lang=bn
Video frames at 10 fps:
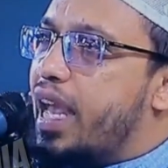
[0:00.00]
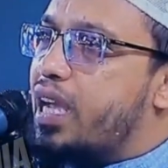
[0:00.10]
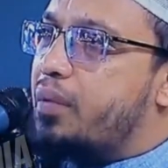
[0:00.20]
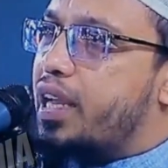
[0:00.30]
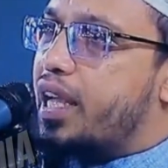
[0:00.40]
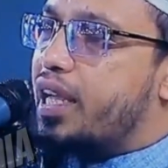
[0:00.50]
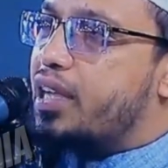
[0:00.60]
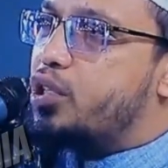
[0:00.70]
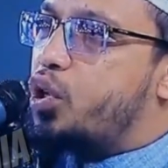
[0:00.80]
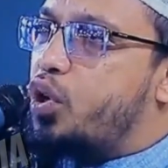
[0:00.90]
একবারে
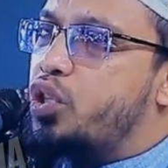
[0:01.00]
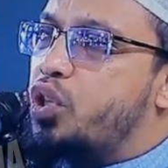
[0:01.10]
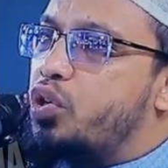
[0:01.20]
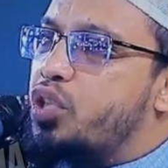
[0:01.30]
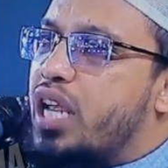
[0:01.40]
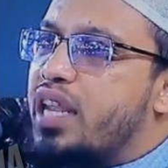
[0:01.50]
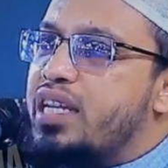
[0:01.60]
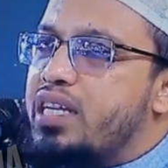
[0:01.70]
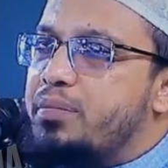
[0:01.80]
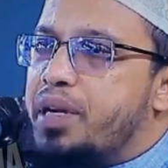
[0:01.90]
যখন তখন
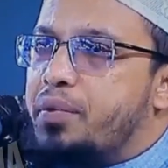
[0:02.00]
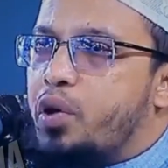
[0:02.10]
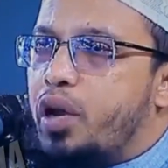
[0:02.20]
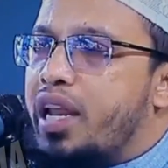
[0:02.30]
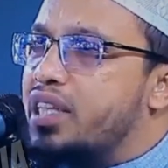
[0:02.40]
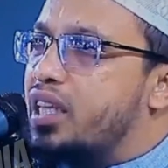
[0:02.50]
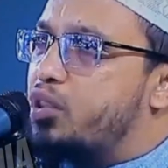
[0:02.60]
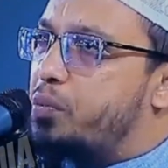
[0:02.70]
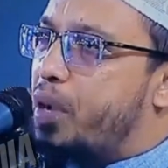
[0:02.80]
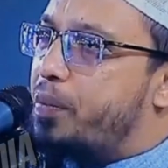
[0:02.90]
সারাদিন টিপাটিপি করলেন আজকাল
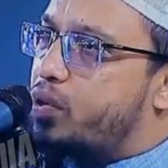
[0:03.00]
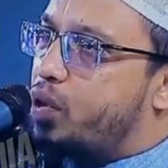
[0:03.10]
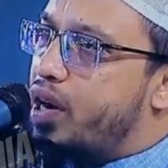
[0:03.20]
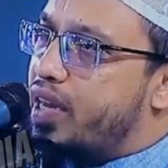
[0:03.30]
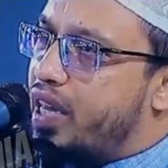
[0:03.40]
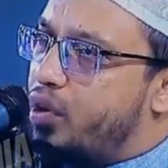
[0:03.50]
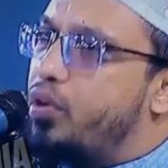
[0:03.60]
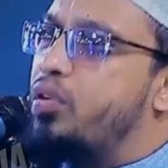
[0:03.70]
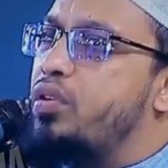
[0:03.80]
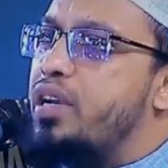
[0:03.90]
তো গোলাফান টয়লেটে গেলেও
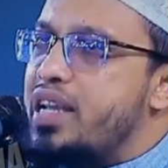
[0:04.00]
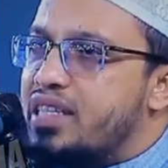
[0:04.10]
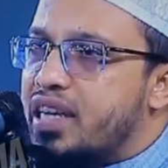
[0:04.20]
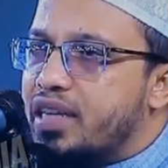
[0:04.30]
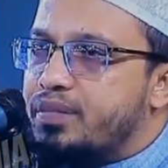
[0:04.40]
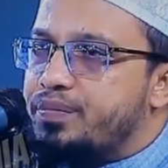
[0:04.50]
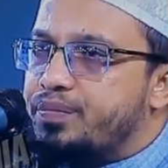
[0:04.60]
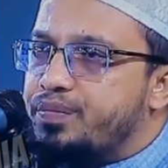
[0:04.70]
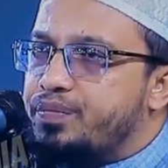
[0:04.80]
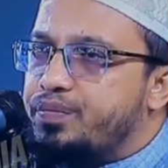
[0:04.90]
নিয়ে যায়
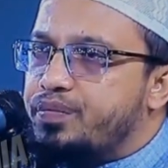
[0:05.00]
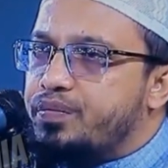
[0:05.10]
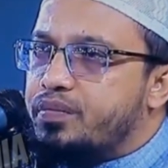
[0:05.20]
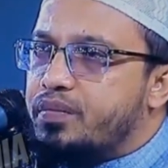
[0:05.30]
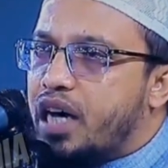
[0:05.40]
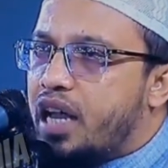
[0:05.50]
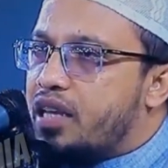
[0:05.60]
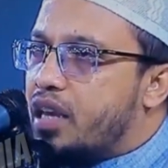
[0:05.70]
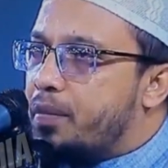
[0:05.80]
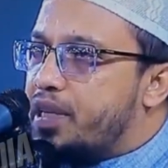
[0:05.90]

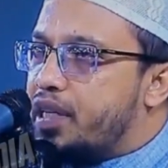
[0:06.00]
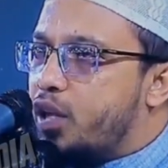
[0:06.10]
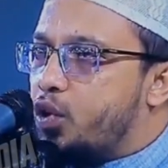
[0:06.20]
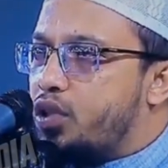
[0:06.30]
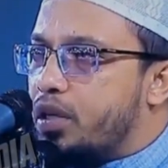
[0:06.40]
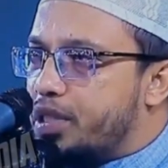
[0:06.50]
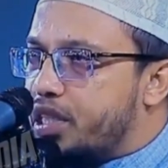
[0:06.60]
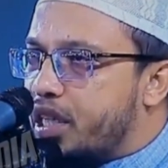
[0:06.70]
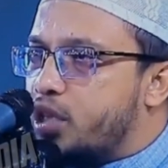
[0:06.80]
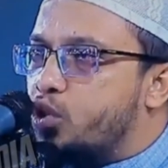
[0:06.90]
আল্লাহ তালা আমাদেরকে রোগ থেকে
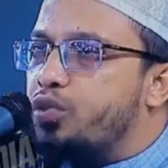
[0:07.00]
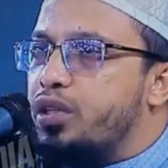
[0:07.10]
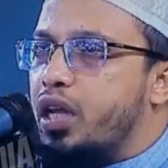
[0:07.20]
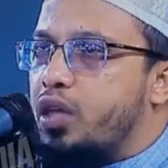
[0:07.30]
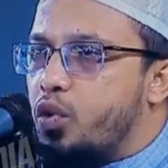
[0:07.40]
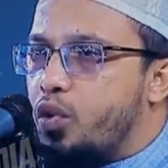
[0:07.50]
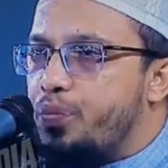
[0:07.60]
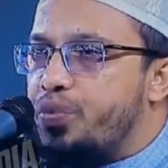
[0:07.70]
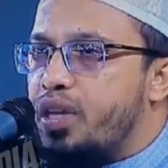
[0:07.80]
বেঁচে থাকার তৌফিক দান করুন